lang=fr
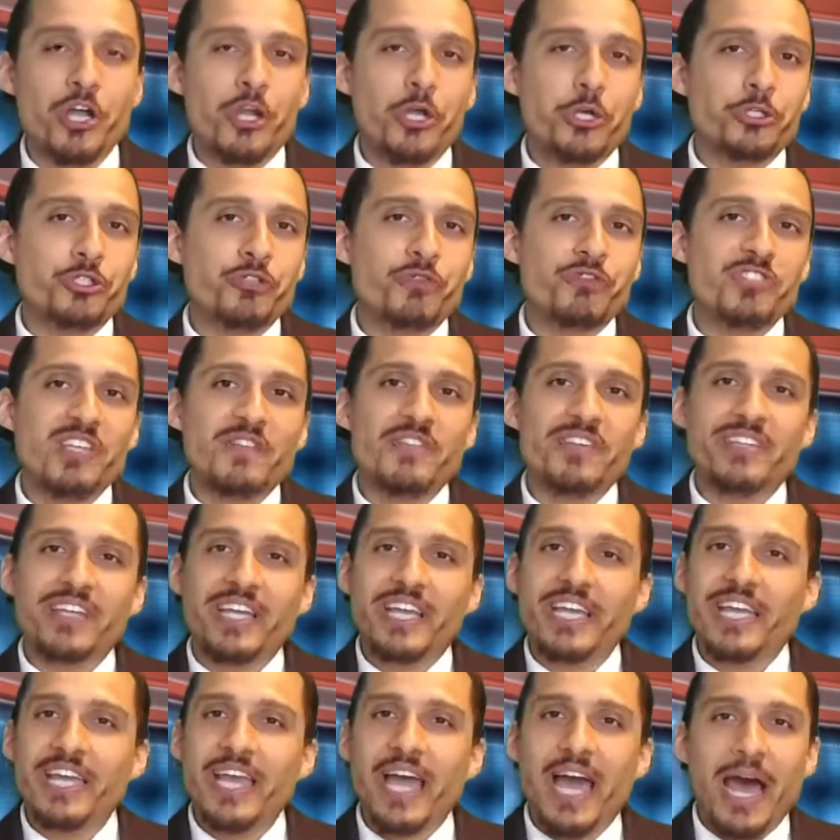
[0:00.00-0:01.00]
je vous
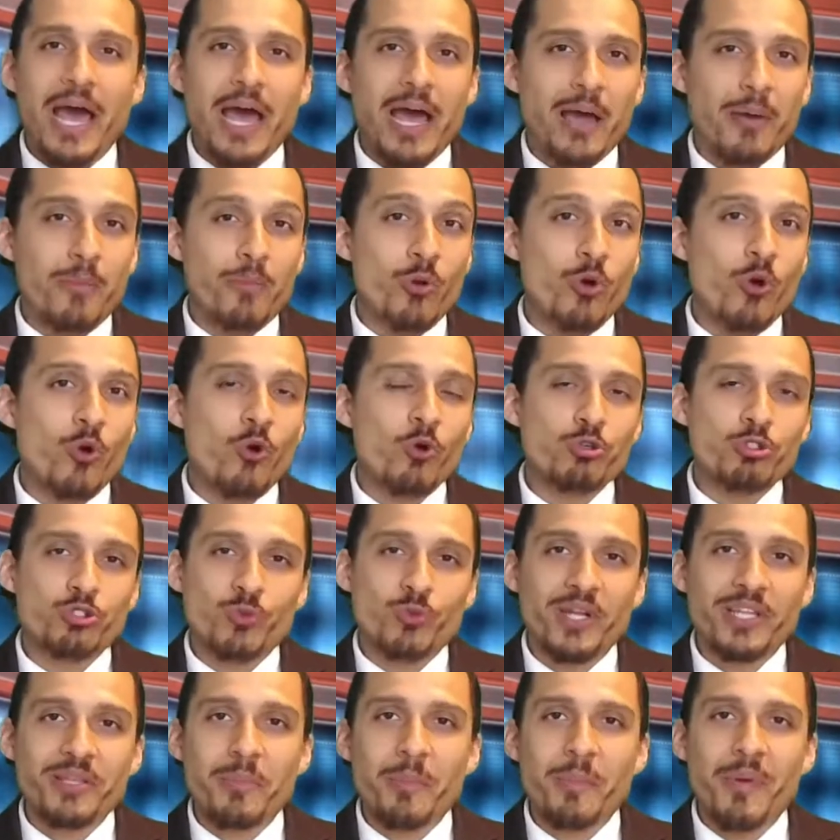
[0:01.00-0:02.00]
inviterai à me
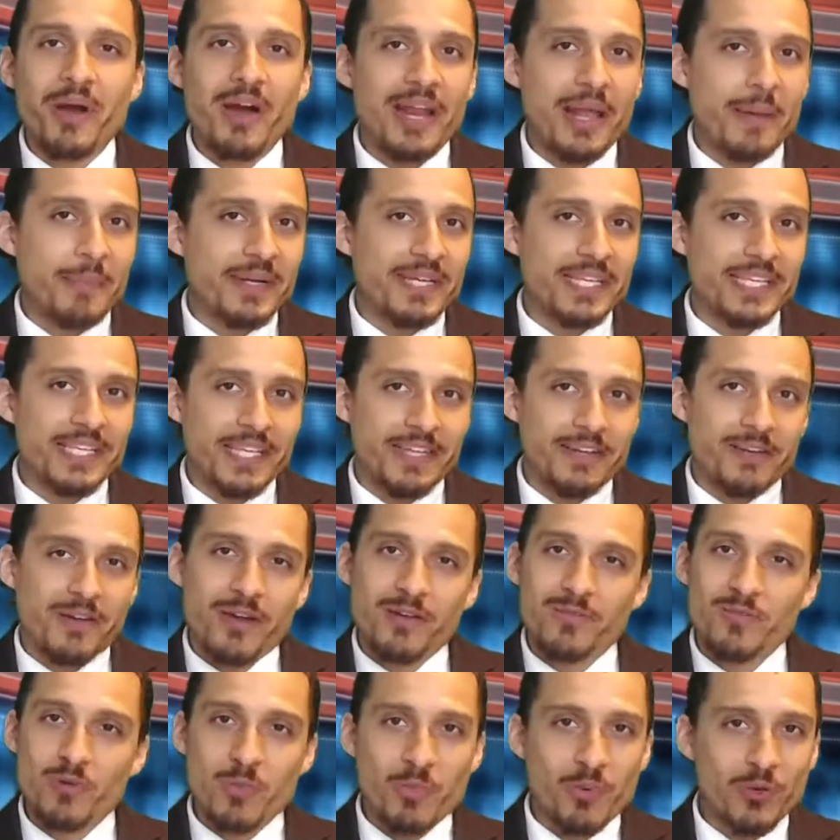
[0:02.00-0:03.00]
rejoindre par la prière en
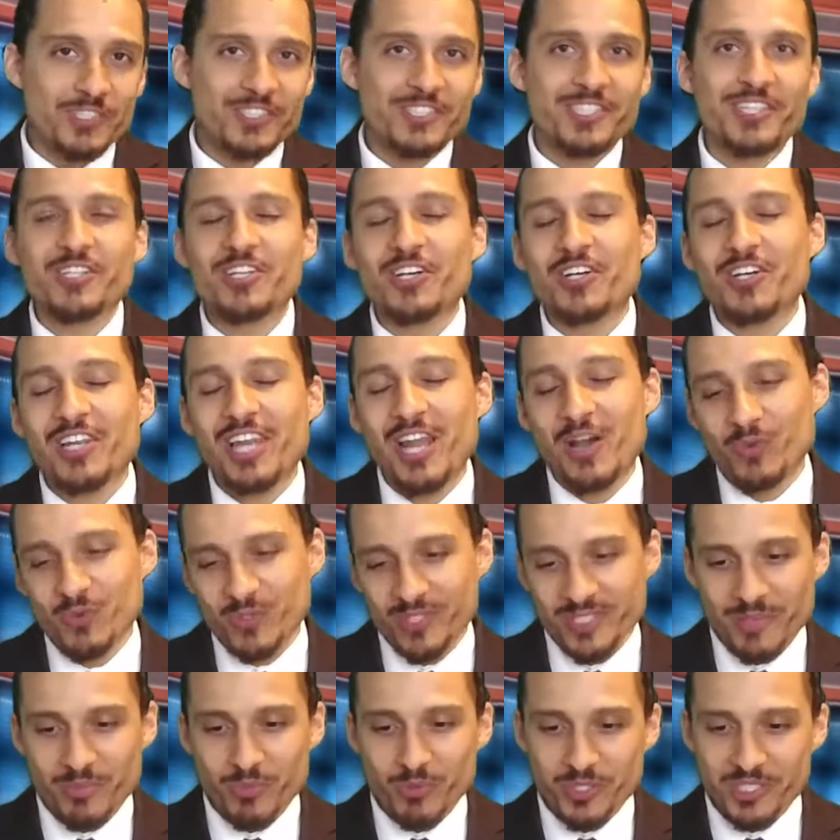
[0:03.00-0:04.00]
vous prosternant là où
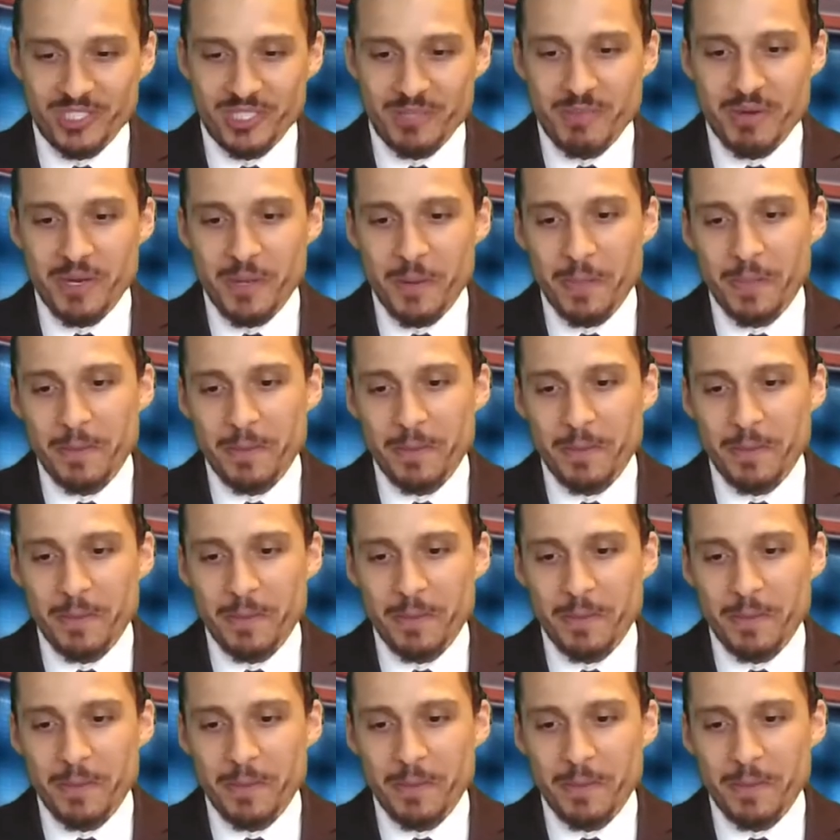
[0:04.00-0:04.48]
c'est possible.